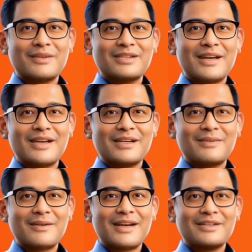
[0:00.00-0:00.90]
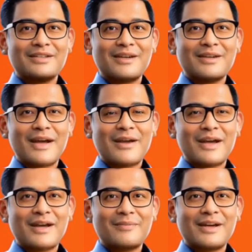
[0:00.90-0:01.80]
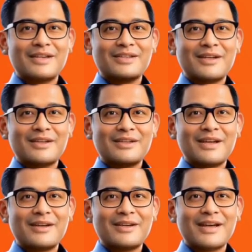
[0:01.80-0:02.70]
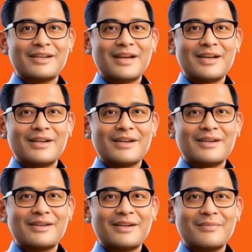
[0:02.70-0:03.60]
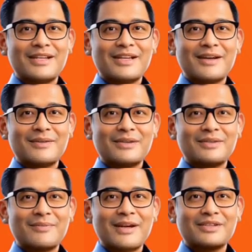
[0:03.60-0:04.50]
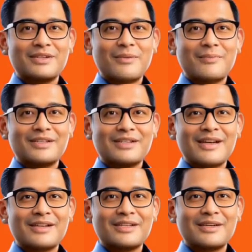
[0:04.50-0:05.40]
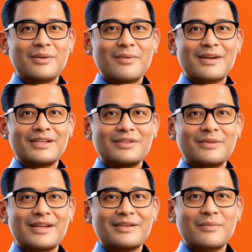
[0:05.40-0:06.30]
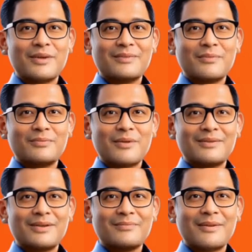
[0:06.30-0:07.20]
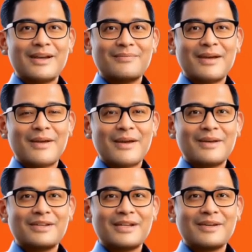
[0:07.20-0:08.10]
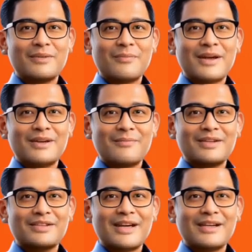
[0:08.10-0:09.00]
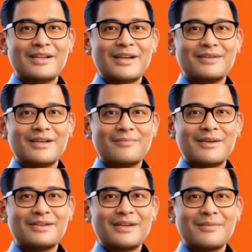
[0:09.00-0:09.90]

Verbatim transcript: masalah ini beres dan keadilan berhasil ditegakkan ya. Demikian News Flash Showbiz edisi 12 Juli 2024. Jangan lupa masih ada deretan berita